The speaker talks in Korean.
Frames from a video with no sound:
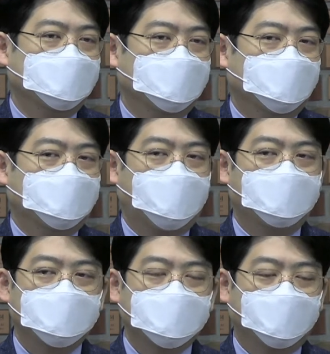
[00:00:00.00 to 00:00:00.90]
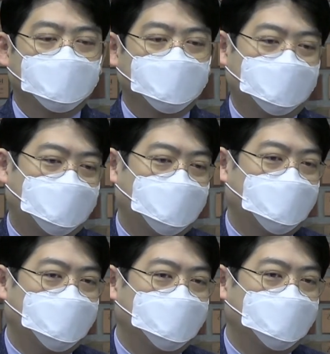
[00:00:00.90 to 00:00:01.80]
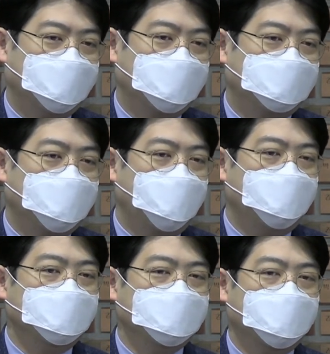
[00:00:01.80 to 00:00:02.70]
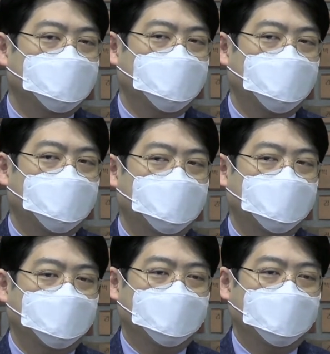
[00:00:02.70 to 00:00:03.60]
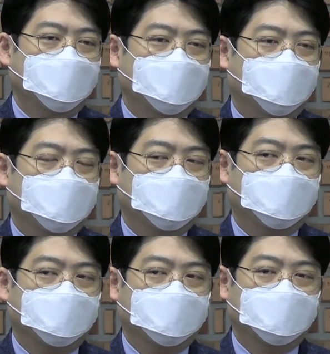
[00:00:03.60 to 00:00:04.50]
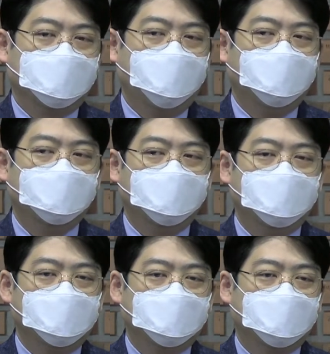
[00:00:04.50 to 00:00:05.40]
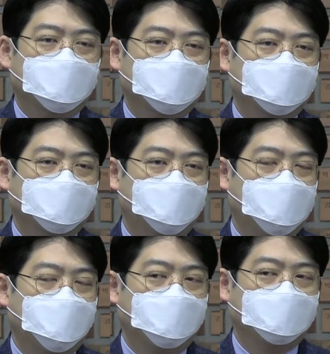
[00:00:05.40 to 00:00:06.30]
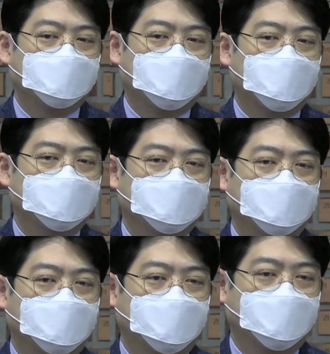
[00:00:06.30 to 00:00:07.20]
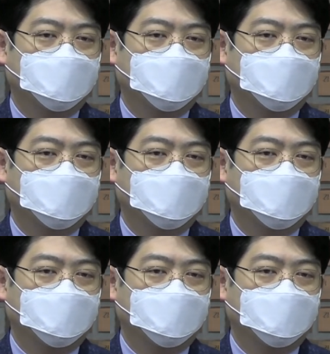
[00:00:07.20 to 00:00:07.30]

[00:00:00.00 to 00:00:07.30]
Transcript: 아, 다윗이 어떻게 이 평생에 어, 성전을 짓기를 소망하고 살았는데